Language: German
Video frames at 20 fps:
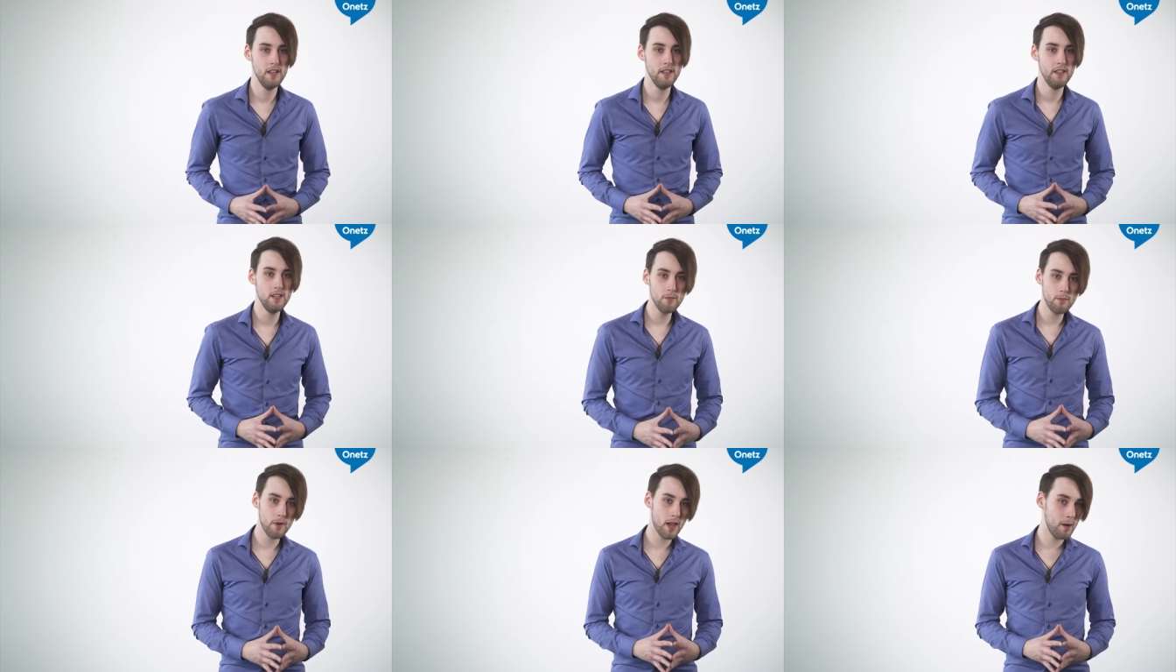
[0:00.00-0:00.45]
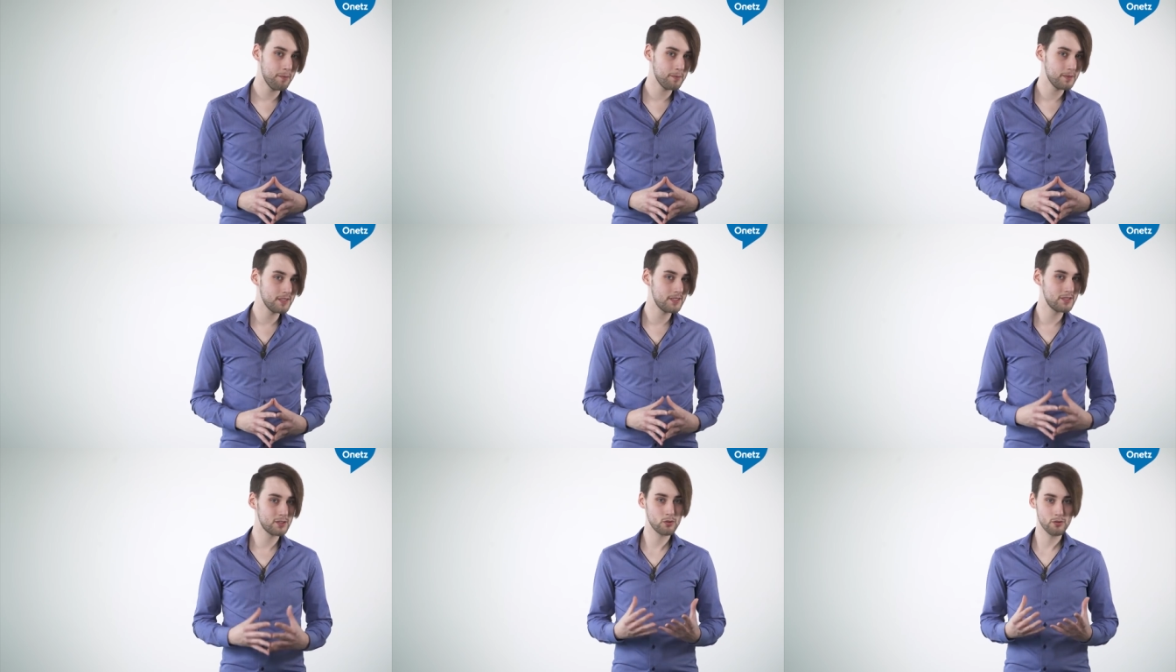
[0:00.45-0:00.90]
Hier
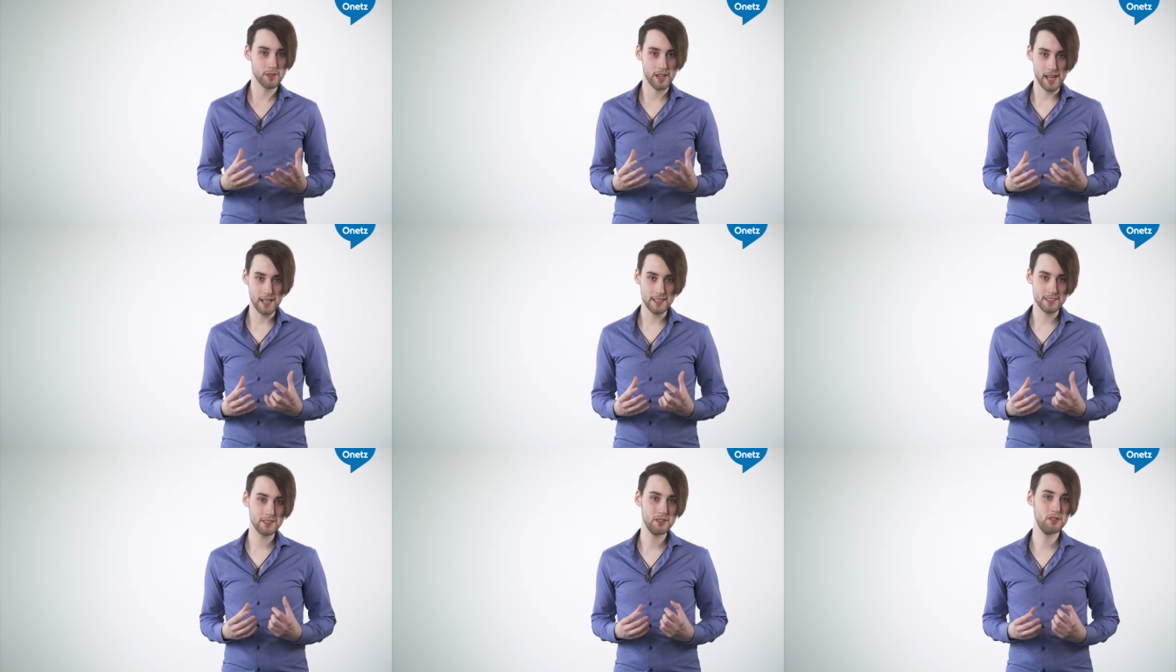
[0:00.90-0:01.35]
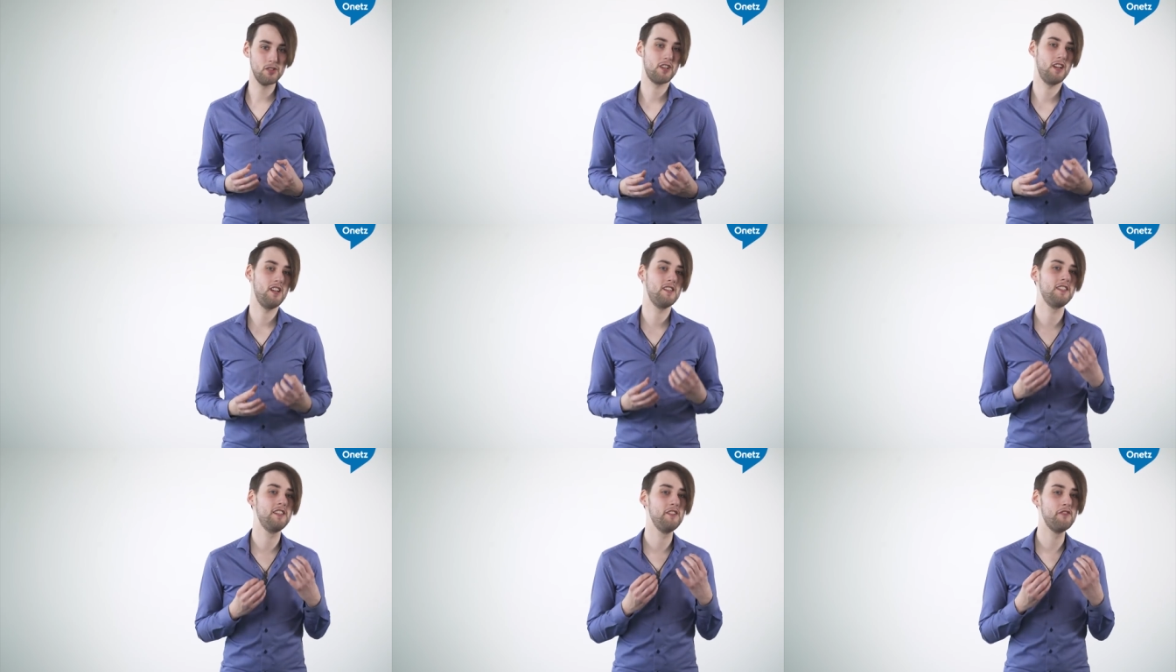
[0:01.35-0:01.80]
bleibt es zunächst noch
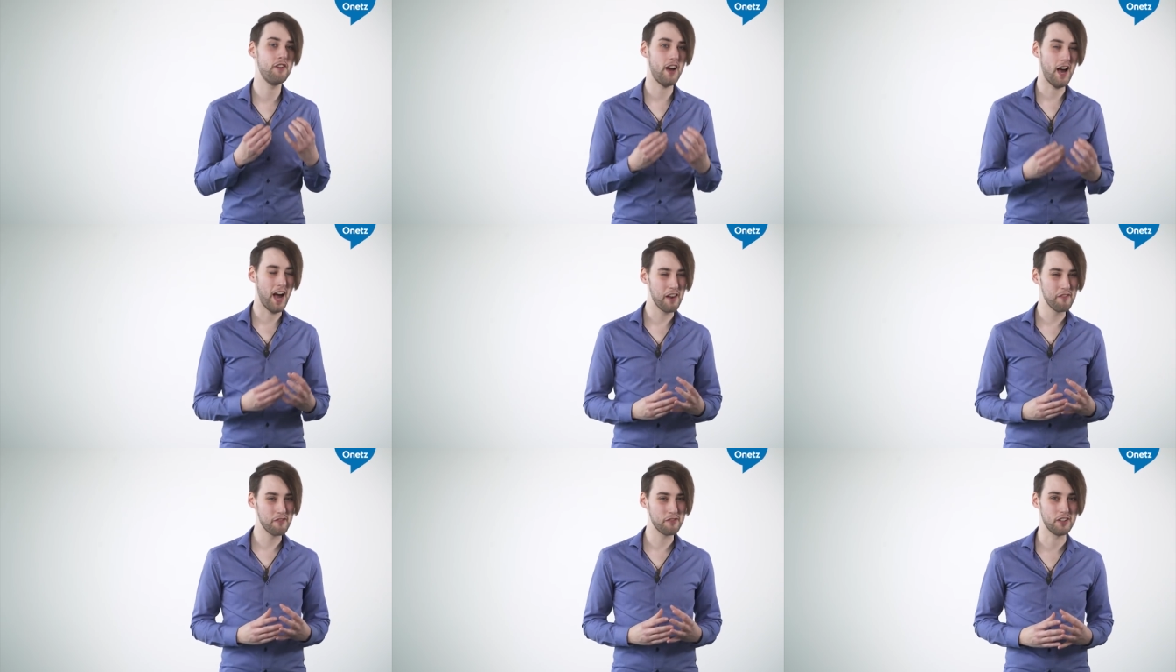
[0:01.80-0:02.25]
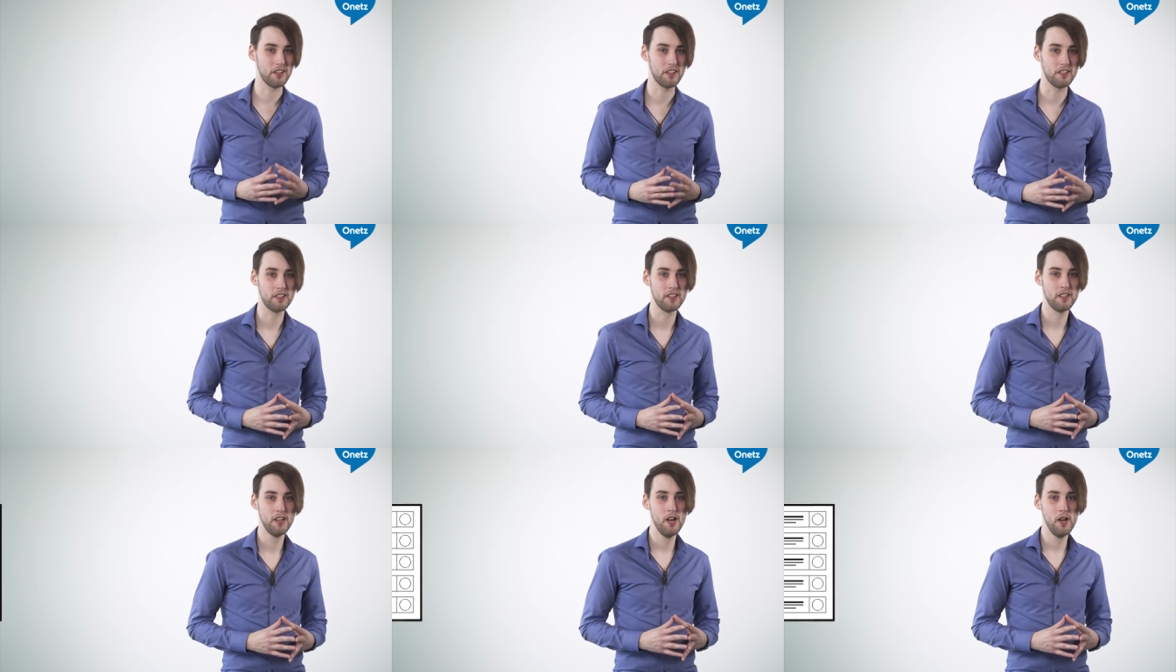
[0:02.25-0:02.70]
relativ
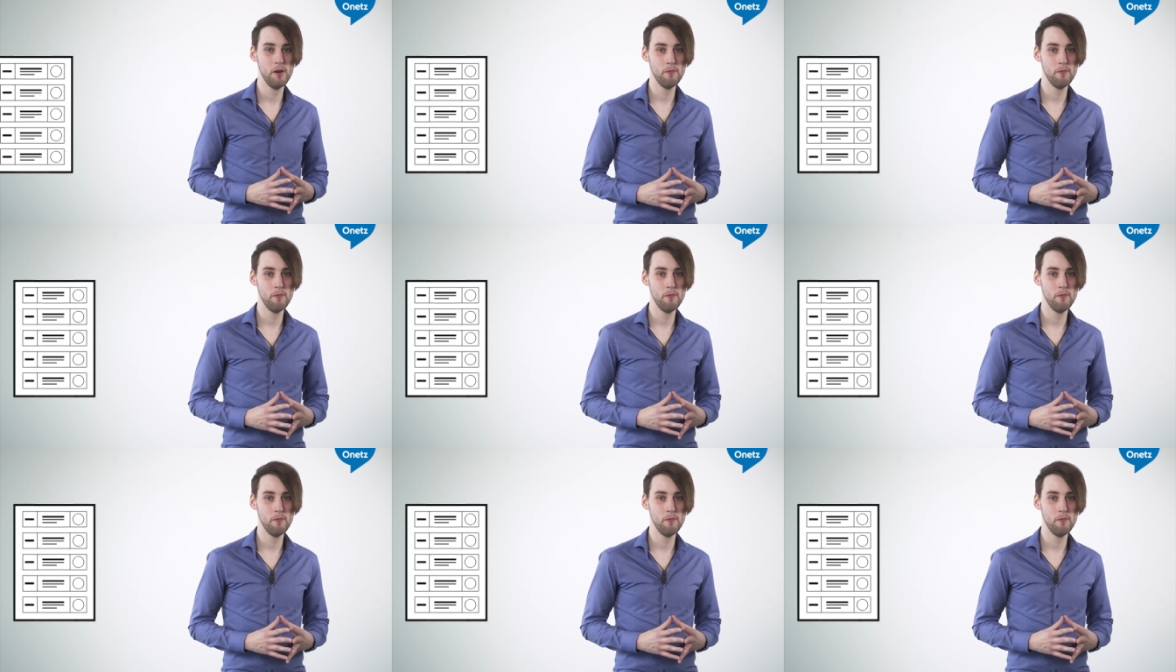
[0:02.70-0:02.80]
einfach.